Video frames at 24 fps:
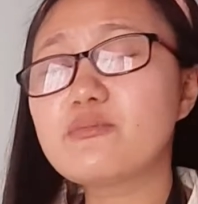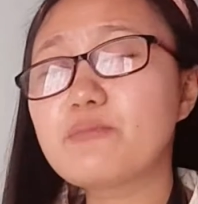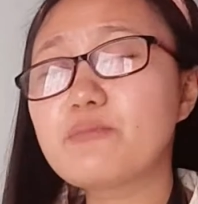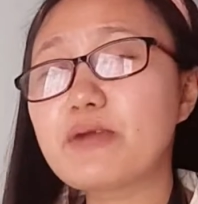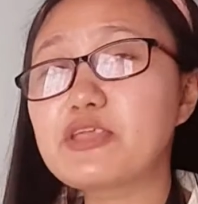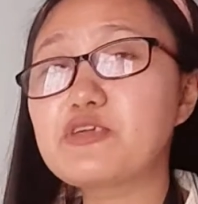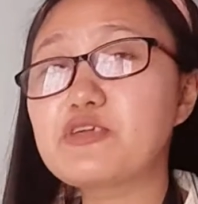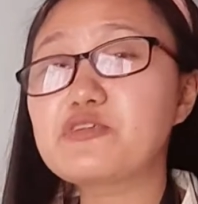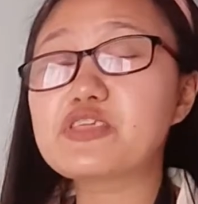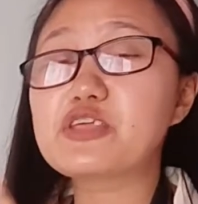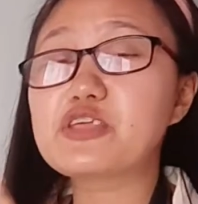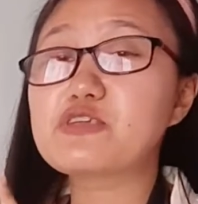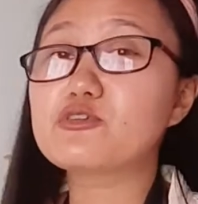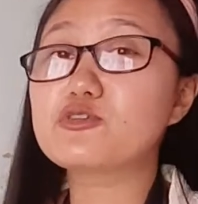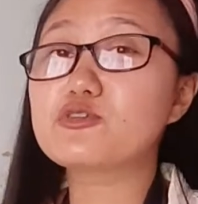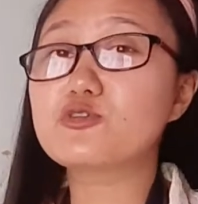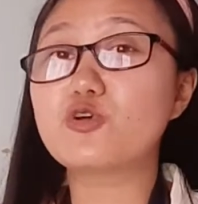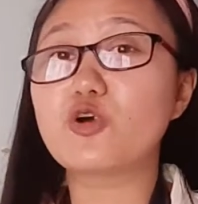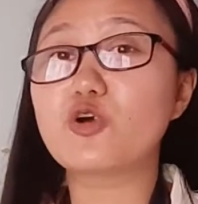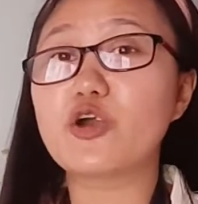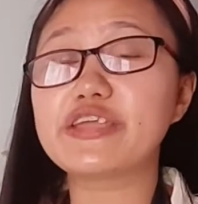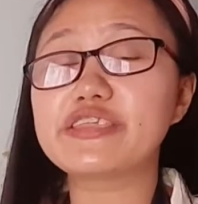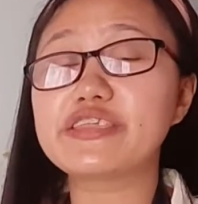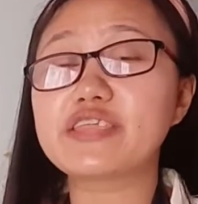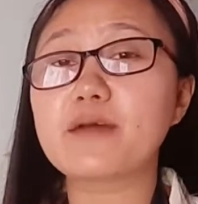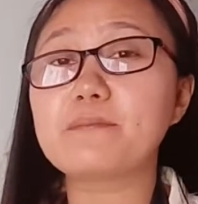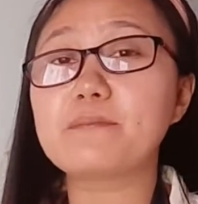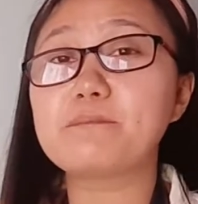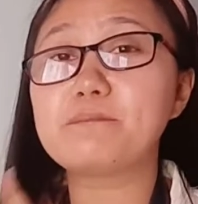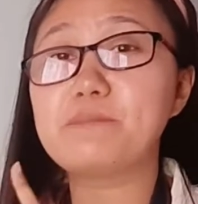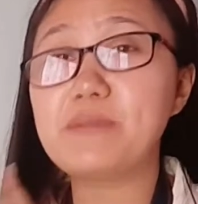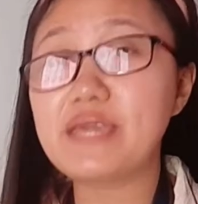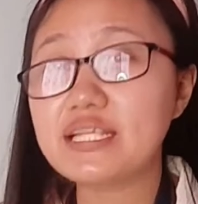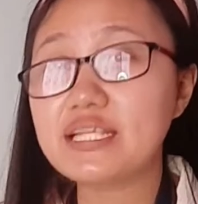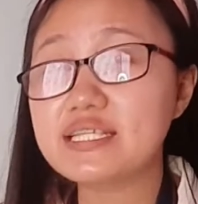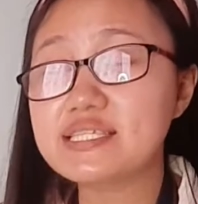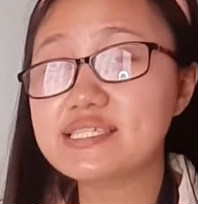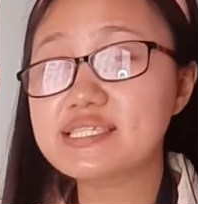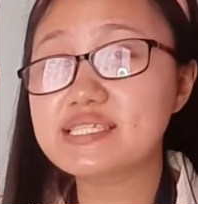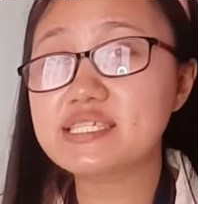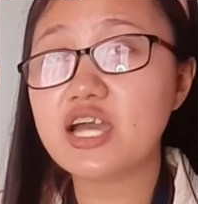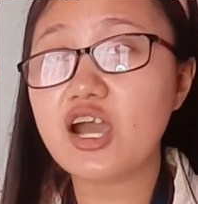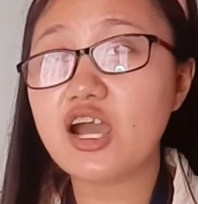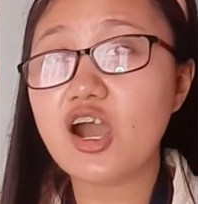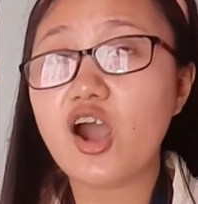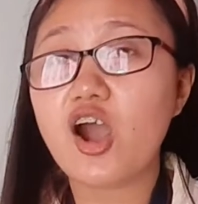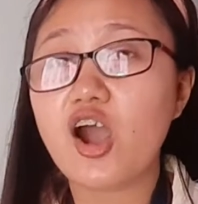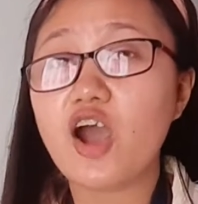naman yung tinutukoy na
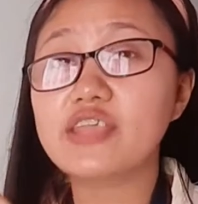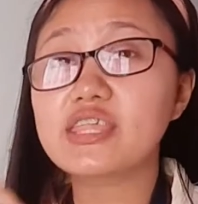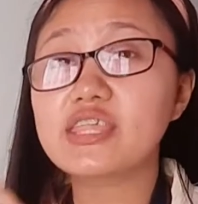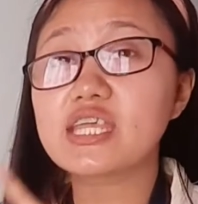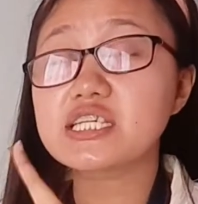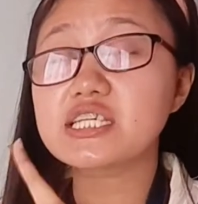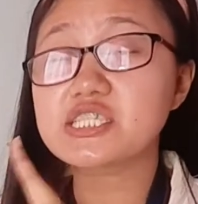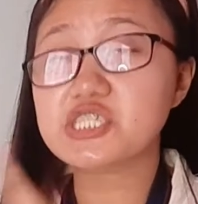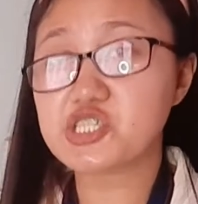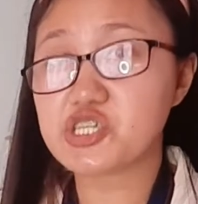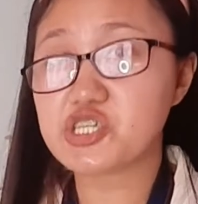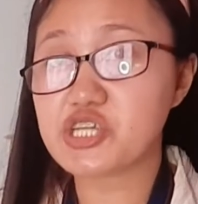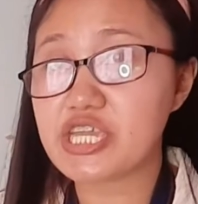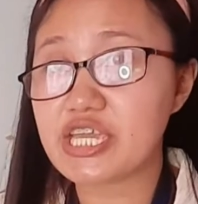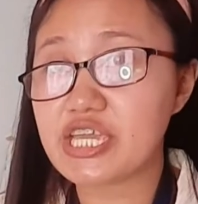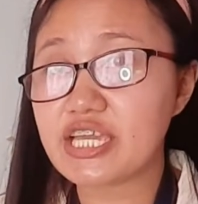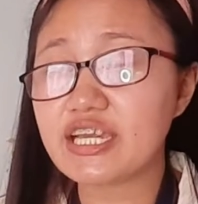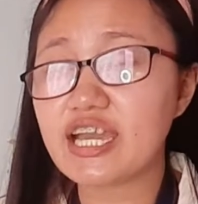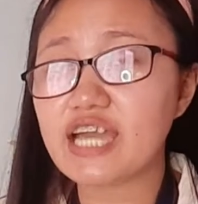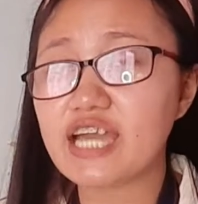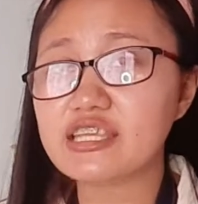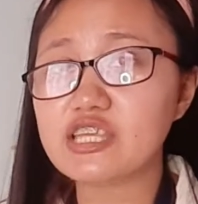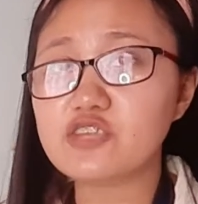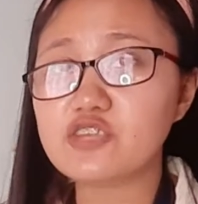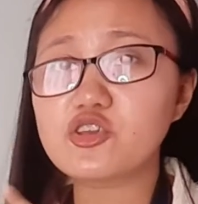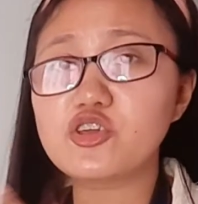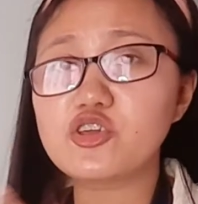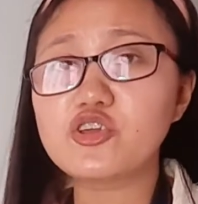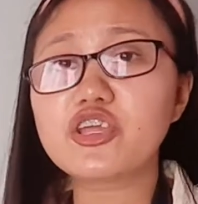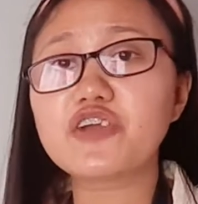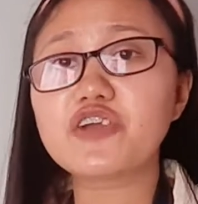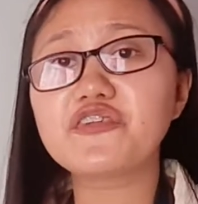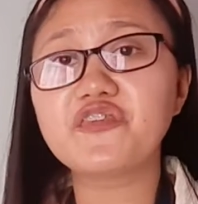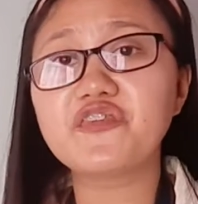beads on a string. At ito yung